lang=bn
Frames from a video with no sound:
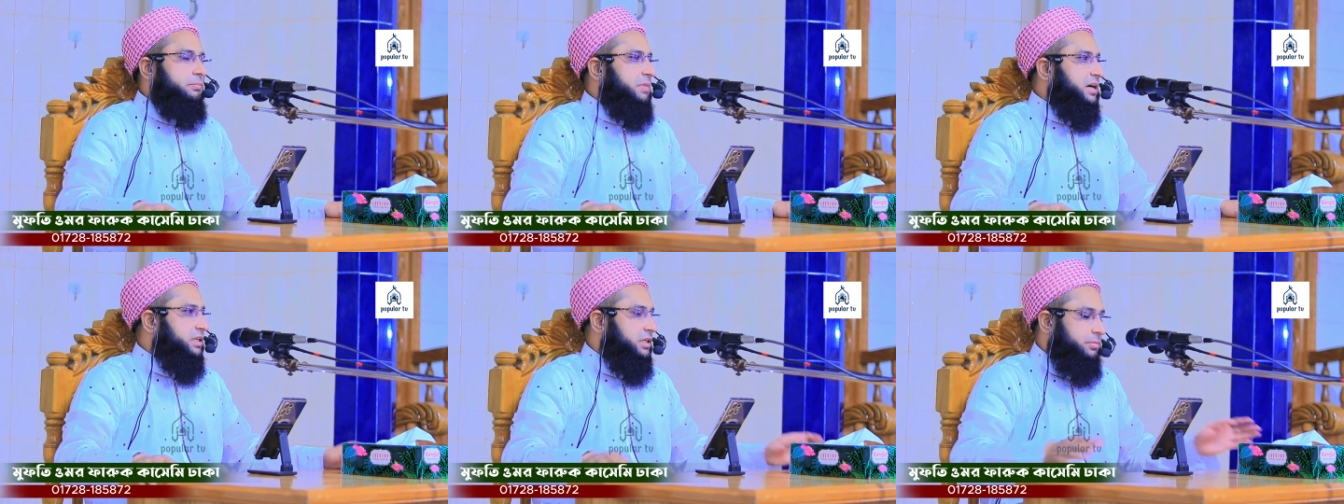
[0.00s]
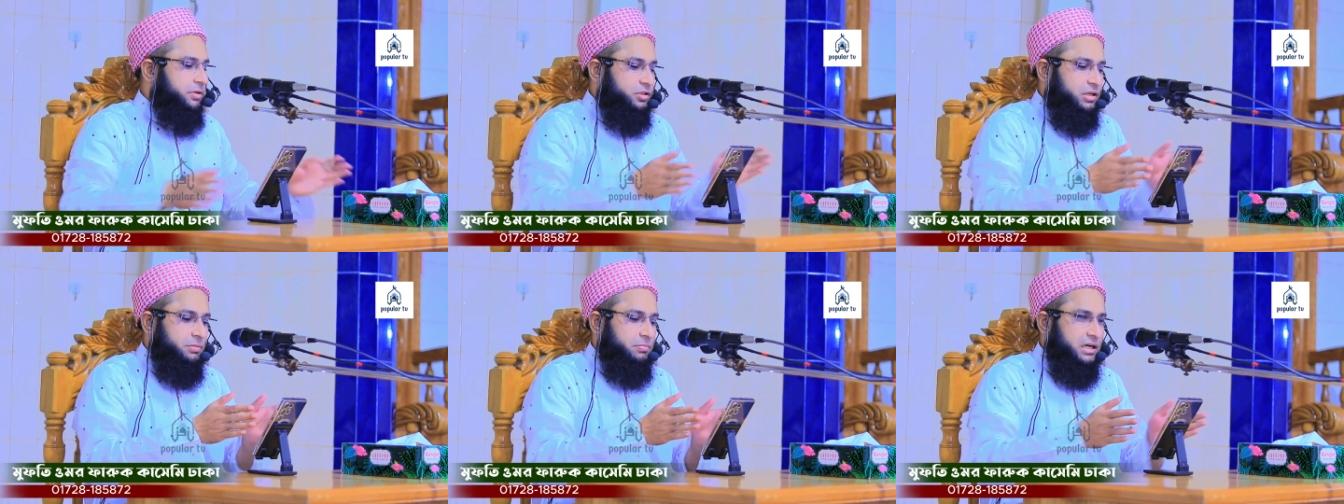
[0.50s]
মাটির
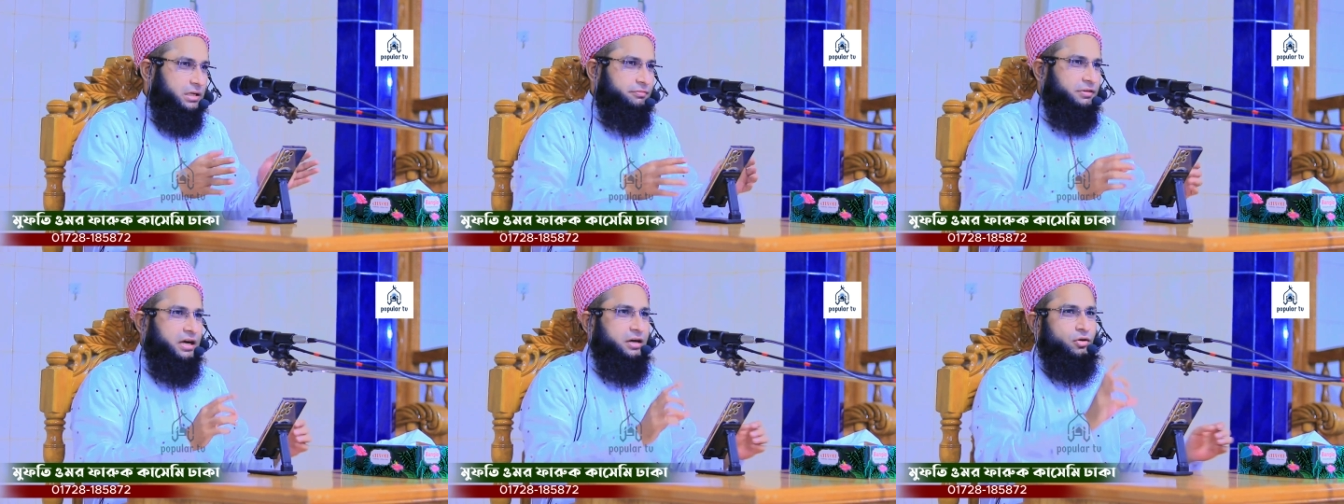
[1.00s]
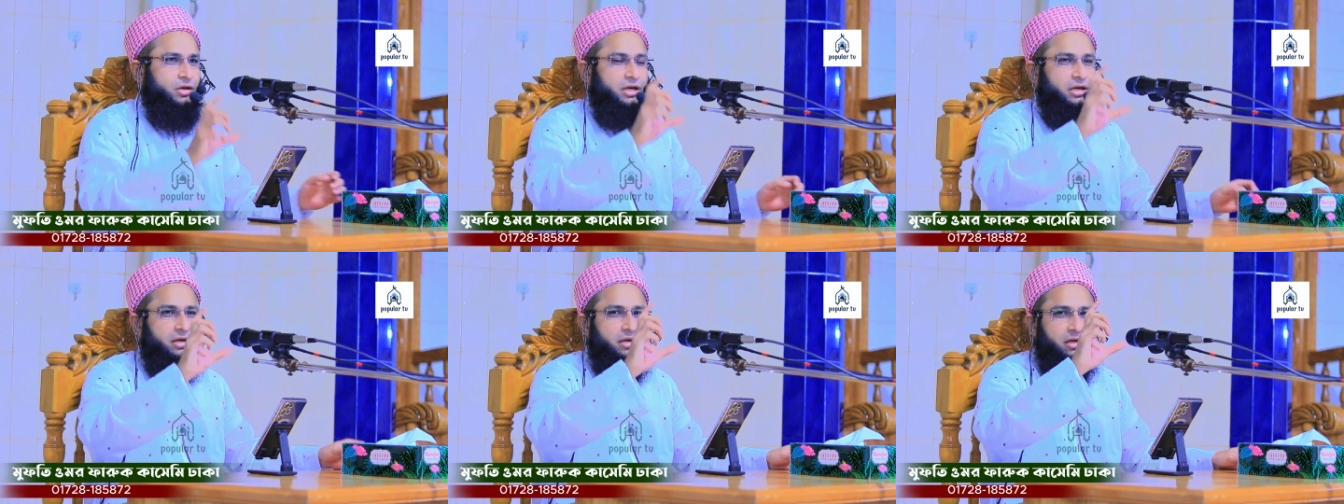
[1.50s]
ভিতরে মাটি ফাঁক হয়ে
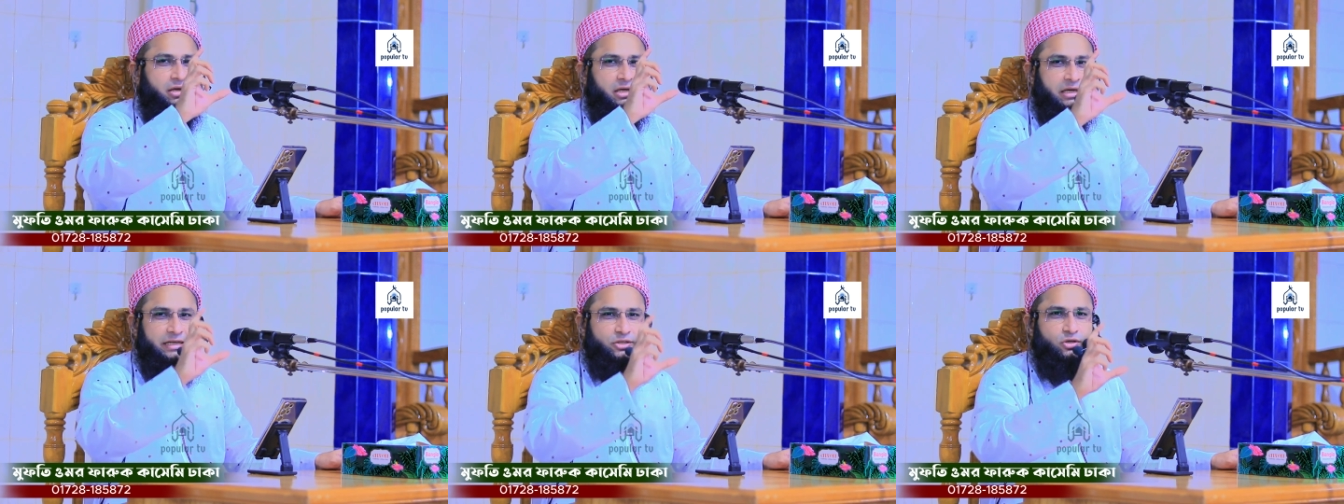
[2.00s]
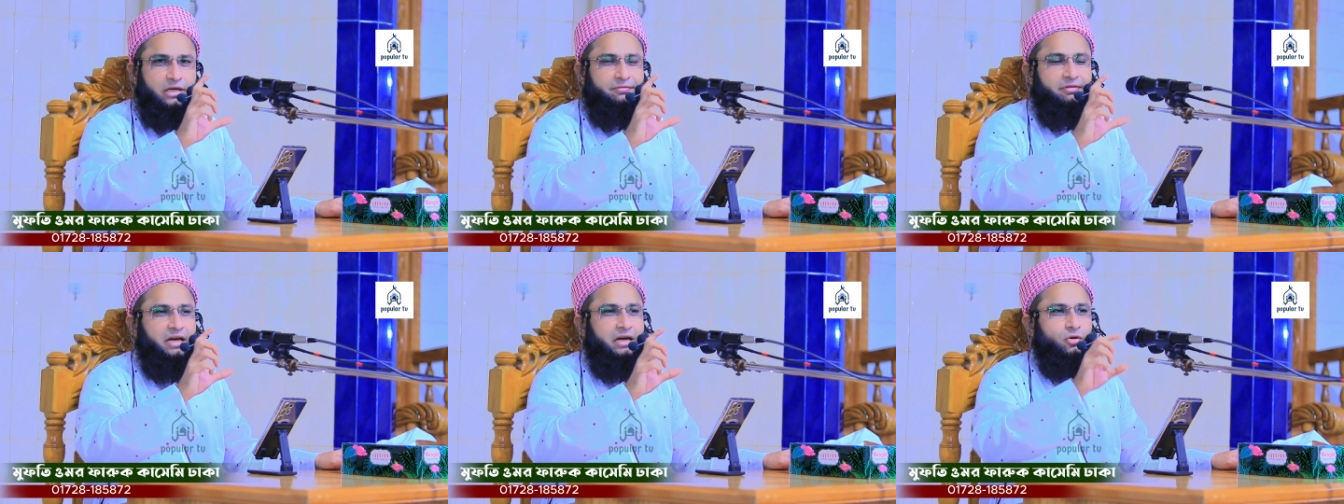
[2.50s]
কিছুটা
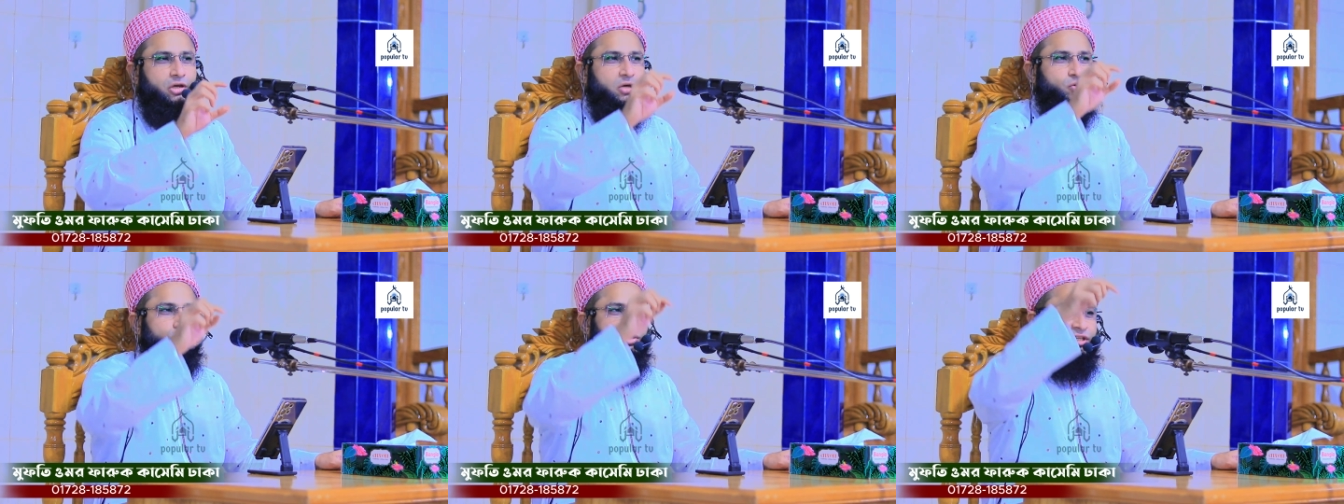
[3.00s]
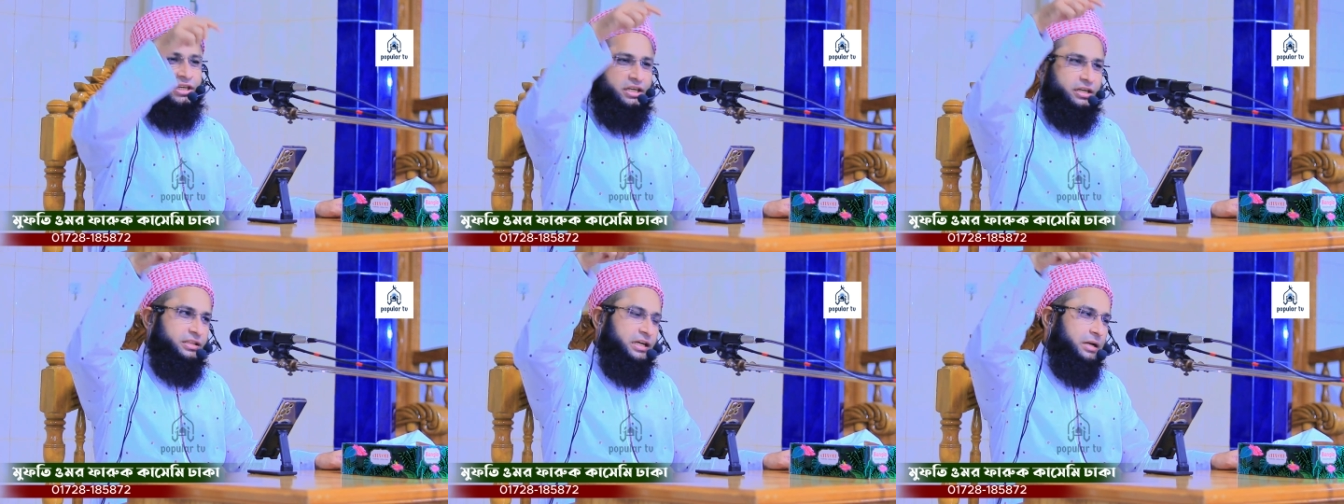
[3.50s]
ফাঁক হয়ে
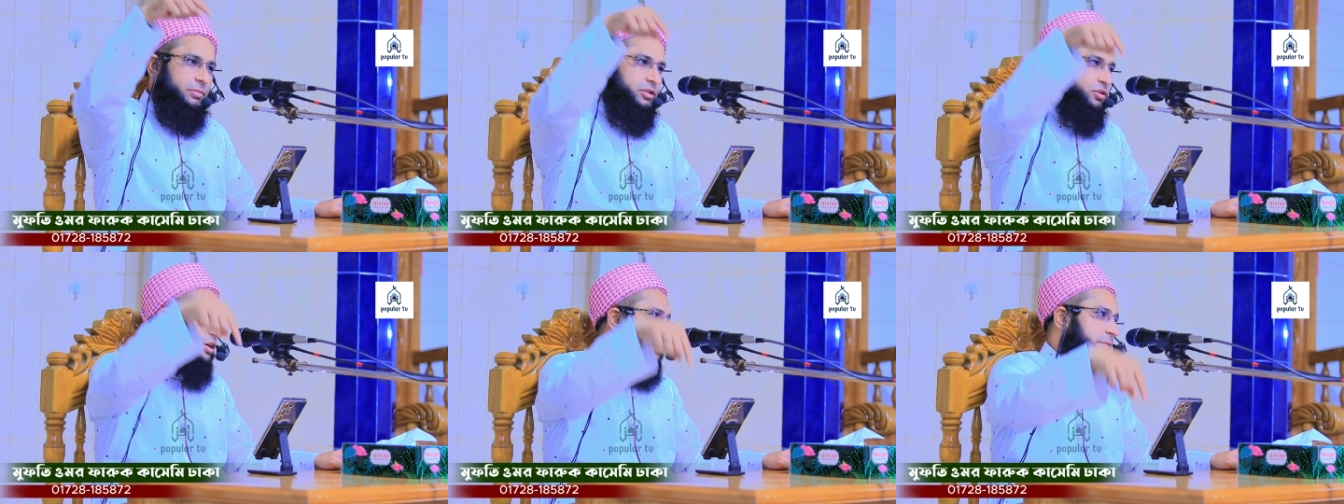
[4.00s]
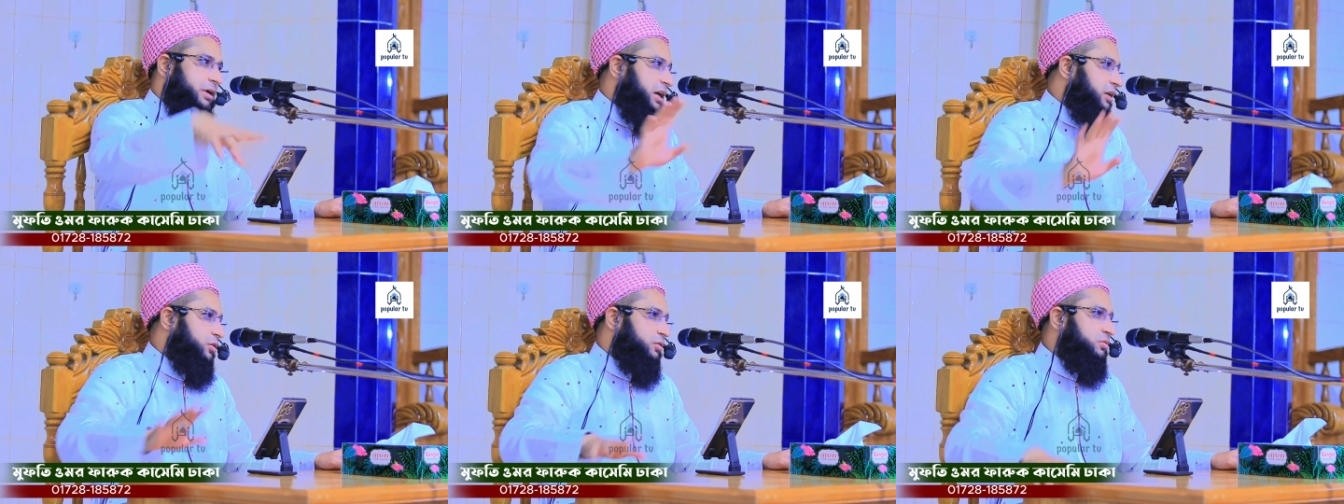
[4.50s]
কুস্তিগির তার ভিতরে ডেবে গেল